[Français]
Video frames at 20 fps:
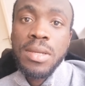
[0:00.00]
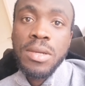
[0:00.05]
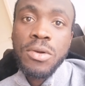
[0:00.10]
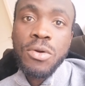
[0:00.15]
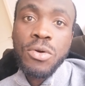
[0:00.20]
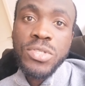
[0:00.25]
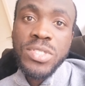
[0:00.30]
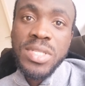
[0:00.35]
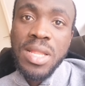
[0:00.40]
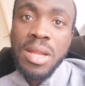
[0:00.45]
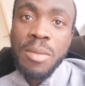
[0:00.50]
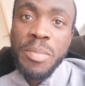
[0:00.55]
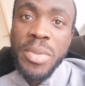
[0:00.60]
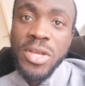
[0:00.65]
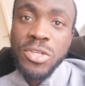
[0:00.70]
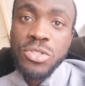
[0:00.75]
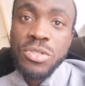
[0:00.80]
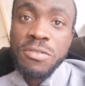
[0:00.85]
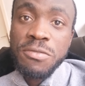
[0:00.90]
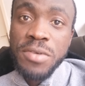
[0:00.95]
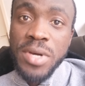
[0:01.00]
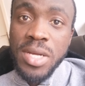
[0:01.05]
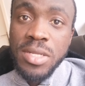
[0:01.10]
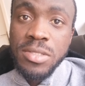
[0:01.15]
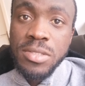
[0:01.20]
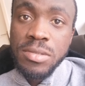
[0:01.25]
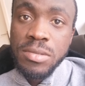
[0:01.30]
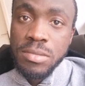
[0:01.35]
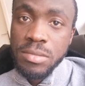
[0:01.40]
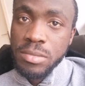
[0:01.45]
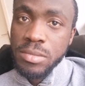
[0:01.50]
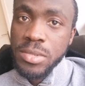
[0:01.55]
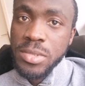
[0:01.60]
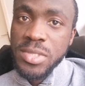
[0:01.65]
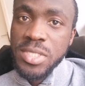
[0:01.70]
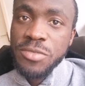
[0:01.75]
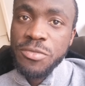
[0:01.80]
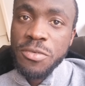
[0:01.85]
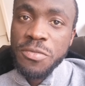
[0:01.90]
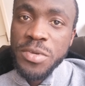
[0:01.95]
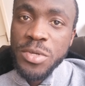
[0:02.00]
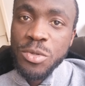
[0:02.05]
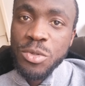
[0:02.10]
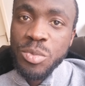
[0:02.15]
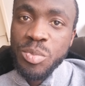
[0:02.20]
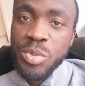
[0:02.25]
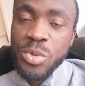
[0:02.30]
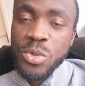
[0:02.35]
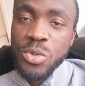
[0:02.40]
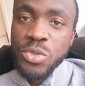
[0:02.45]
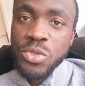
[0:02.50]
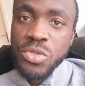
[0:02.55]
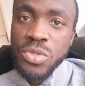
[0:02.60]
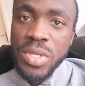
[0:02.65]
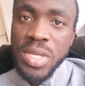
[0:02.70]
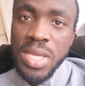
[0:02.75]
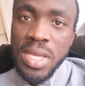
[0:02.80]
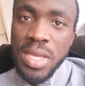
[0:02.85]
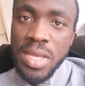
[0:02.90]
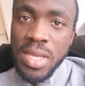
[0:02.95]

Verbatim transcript: Concernant la page de vente, s'il faut faire une pause.